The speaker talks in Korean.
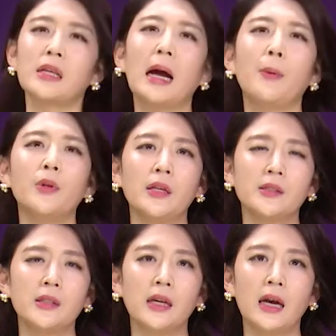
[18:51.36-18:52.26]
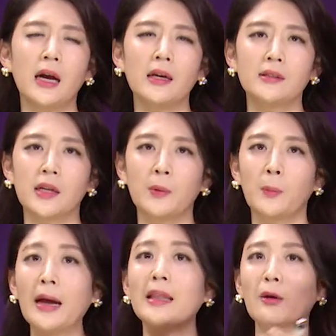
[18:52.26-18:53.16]
4번에 있으니까 제가 뭐
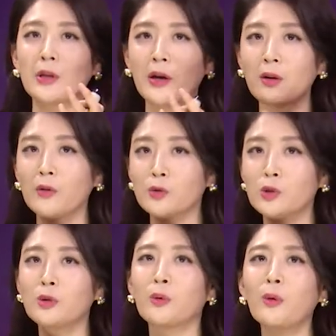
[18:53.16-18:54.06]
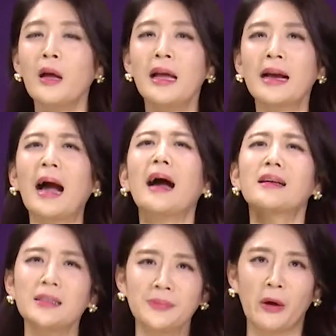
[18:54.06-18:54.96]
많이 나온다고 한 거는 취소고
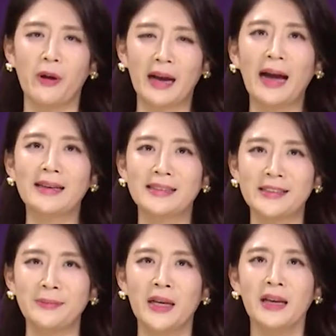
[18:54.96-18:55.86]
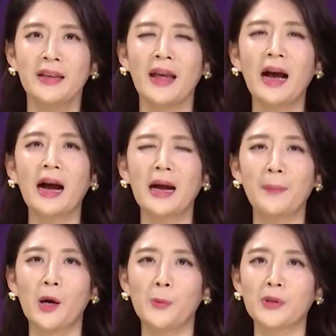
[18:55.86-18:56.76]
가끔 나와요. 가끔. 얘가 아까
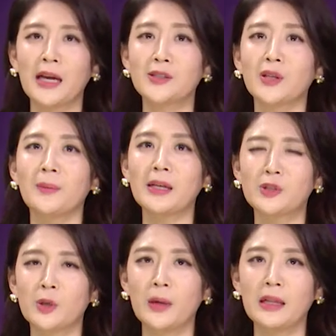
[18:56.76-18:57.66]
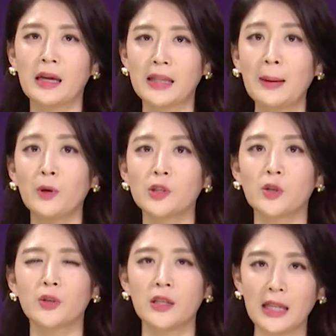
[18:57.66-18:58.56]
별표 5개 만점에 나머지
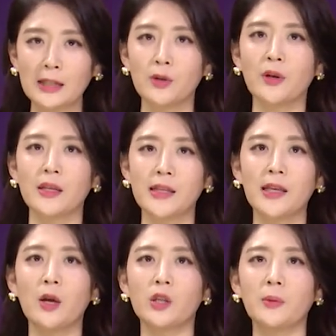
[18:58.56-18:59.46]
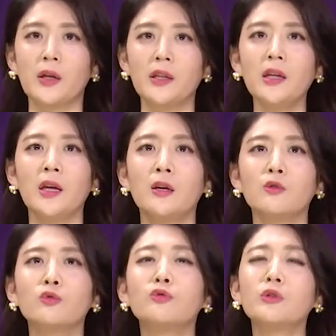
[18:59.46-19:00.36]
것들이 5개, 3개였다면 얘는
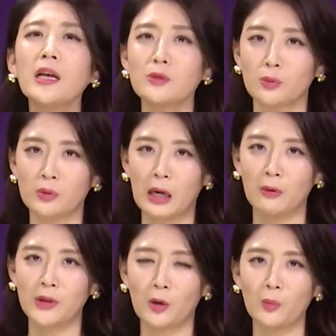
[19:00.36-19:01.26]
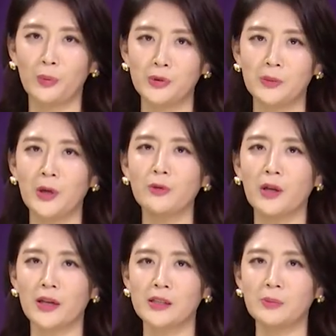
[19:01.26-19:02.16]
2개 정도 나온다고 보시면
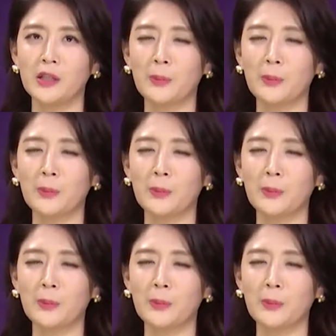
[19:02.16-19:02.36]
되겠습니다.